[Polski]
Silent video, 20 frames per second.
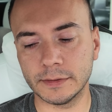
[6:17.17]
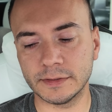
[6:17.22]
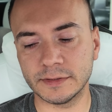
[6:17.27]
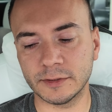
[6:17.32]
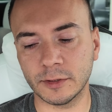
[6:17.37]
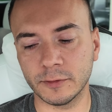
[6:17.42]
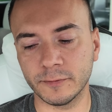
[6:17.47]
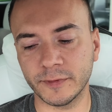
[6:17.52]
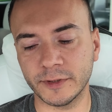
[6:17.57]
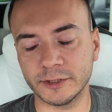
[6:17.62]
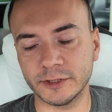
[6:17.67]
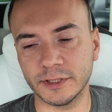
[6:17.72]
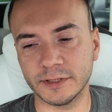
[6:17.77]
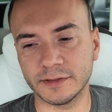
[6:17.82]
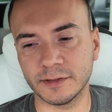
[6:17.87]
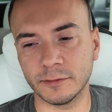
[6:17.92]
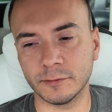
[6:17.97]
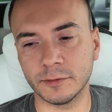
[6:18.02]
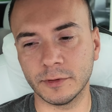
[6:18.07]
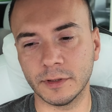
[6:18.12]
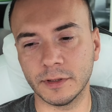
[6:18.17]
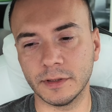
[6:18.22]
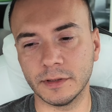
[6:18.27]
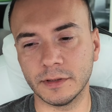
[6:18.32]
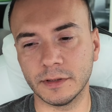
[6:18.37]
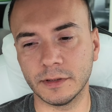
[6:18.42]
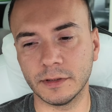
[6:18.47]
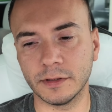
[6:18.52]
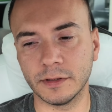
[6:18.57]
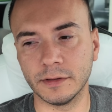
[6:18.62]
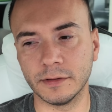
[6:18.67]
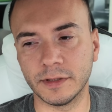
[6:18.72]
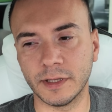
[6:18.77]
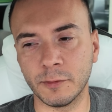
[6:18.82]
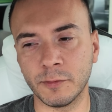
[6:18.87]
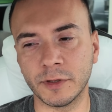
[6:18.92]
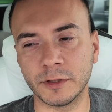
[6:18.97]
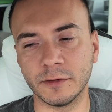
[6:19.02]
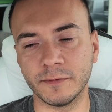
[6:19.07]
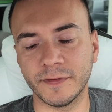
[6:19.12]
Stąd właśnie są te,
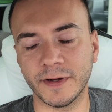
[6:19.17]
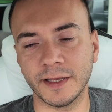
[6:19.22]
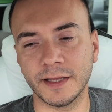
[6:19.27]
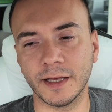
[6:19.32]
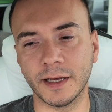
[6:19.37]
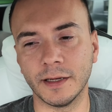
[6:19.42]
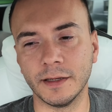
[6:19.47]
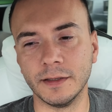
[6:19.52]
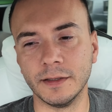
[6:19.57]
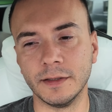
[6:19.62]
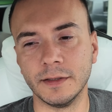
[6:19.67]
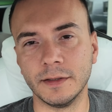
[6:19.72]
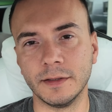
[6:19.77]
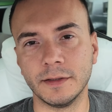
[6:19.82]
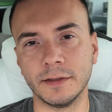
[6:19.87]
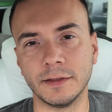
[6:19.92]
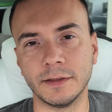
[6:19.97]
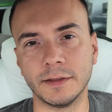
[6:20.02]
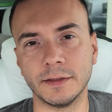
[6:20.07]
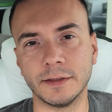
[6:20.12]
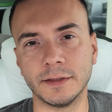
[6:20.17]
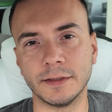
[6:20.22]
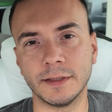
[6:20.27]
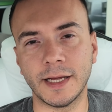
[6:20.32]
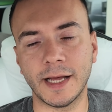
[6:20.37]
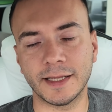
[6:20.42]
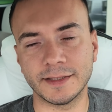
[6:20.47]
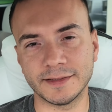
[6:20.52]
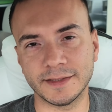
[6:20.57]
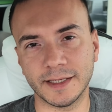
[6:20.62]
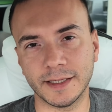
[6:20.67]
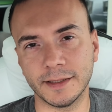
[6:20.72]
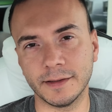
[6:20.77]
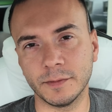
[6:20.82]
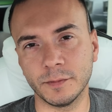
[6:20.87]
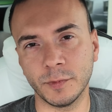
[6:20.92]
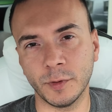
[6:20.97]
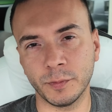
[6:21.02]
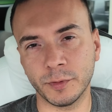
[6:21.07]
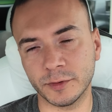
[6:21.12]
te ładowania E, AC
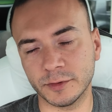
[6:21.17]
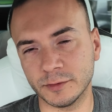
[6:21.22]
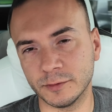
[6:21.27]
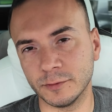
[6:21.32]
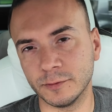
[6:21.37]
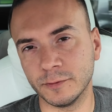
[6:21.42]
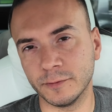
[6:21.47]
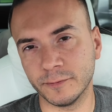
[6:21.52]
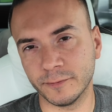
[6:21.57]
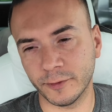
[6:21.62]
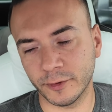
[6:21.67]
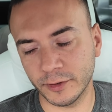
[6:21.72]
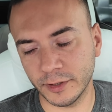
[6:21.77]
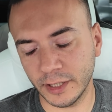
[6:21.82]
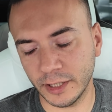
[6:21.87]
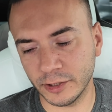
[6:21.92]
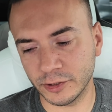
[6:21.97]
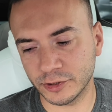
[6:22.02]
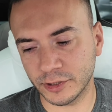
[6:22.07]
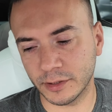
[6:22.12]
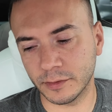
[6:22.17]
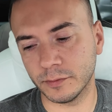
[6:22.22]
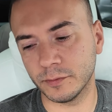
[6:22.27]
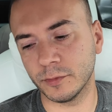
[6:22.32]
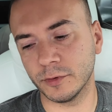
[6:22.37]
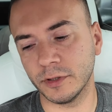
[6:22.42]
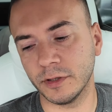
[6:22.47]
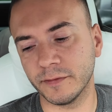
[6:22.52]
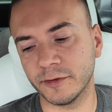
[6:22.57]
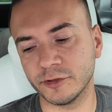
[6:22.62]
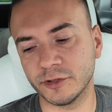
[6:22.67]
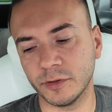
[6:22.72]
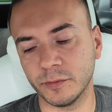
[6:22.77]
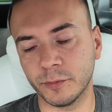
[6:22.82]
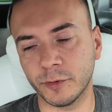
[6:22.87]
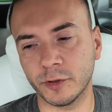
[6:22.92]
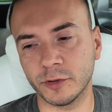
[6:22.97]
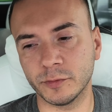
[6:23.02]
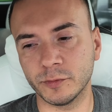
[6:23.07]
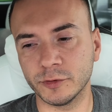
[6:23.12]
po prostu wolniejsze, ponieważ
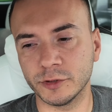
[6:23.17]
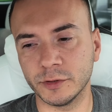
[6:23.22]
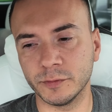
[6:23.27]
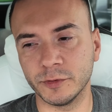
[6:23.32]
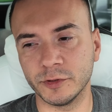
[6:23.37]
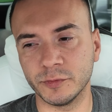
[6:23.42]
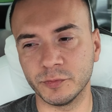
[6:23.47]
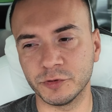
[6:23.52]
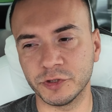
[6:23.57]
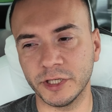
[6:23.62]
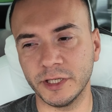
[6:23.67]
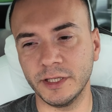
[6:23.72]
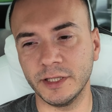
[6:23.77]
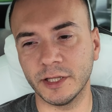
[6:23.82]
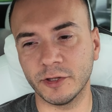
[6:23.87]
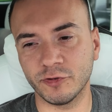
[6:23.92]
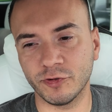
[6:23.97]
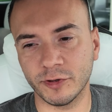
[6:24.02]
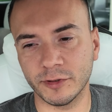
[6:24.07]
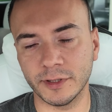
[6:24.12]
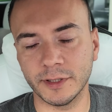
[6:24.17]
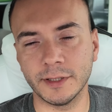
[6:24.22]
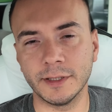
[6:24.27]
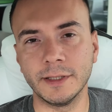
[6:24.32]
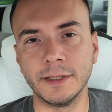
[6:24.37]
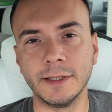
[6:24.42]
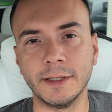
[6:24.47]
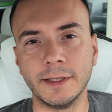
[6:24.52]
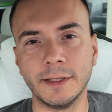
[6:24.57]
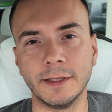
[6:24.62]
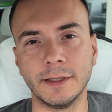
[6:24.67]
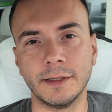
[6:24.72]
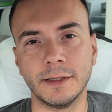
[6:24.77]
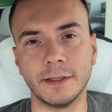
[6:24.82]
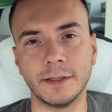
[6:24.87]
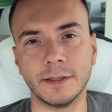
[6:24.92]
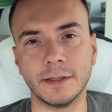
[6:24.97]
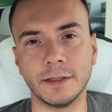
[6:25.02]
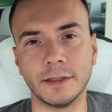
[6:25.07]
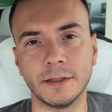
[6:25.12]
ten prąd musi być przeinaczony, e,
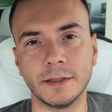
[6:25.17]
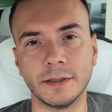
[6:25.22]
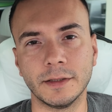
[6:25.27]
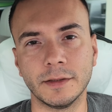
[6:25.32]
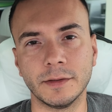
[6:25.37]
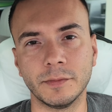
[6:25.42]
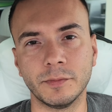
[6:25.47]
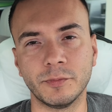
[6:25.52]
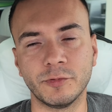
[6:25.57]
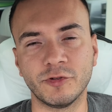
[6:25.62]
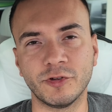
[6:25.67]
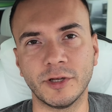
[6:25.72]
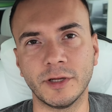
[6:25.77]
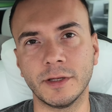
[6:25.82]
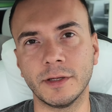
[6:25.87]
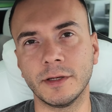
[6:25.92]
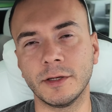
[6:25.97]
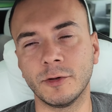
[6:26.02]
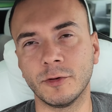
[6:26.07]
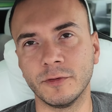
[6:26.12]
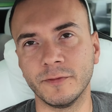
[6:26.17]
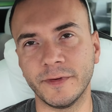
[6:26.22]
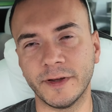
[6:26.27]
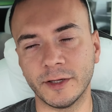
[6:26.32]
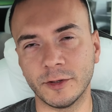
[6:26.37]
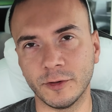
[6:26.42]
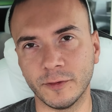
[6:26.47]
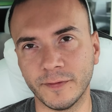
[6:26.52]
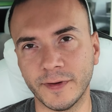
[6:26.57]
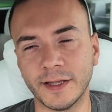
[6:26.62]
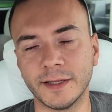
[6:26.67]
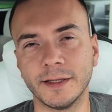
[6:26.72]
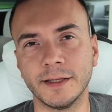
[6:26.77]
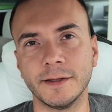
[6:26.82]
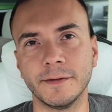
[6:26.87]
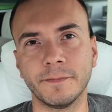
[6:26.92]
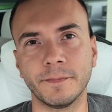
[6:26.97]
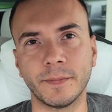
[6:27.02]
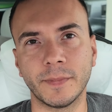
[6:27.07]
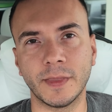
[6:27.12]

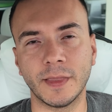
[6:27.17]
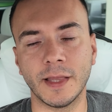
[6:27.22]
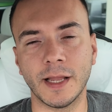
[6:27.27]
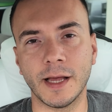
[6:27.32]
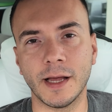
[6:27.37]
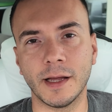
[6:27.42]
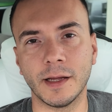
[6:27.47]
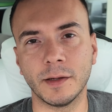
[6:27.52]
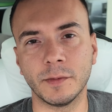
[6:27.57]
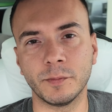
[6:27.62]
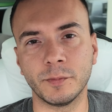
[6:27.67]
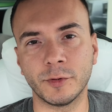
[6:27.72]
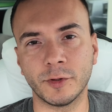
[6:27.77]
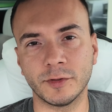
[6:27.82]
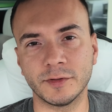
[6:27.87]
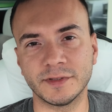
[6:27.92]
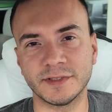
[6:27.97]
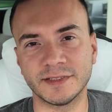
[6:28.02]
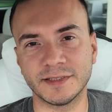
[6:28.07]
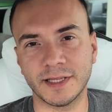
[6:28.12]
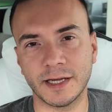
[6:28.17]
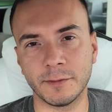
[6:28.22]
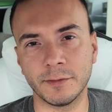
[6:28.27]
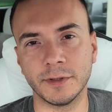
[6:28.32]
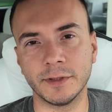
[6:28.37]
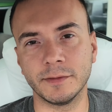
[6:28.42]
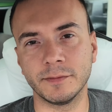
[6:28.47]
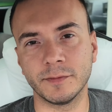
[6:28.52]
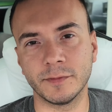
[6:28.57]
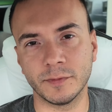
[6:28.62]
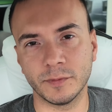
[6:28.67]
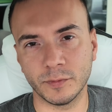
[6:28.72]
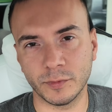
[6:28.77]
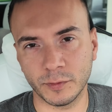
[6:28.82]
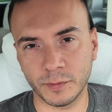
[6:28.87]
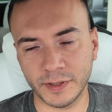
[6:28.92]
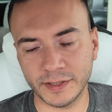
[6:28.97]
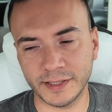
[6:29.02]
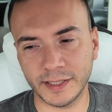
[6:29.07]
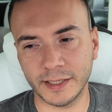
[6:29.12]
przekonwertowany na prąd stały,
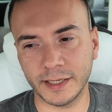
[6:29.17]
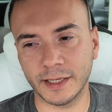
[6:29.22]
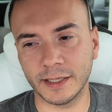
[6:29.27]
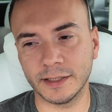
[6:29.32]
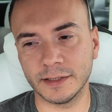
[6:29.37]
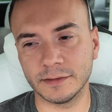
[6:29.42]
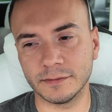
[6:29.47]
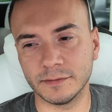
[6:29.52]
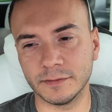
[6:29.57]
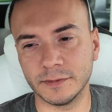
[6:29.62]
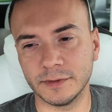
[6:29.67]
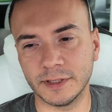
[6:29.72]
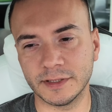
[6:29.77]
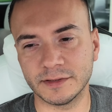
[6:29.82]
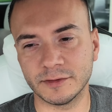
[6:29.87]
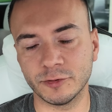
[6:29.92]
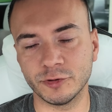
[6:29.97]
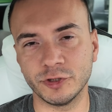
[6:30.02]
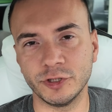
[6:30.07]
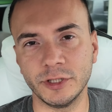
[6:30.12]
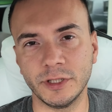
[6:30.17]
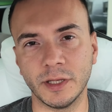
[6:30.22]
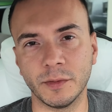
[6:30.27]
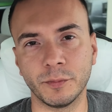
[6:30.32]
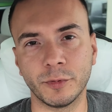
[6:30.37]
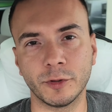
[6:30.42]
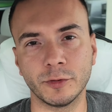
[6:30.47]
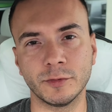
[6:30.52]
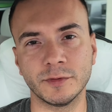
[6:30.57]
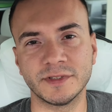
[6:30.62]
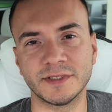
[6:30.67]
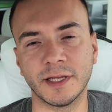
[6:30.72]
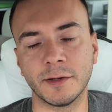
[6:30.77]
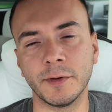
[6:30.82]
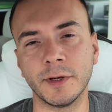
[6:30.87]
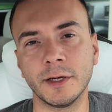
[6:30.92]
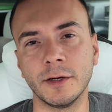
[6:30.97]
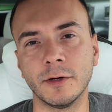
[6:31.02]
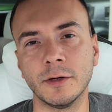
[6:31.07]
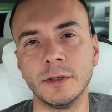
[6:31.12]
bo bateria jest nośnikiem prądu
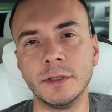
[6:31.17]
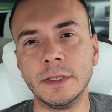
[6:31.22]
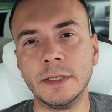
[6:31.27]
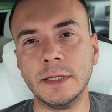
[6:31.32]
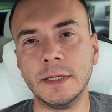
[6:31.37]
stałego,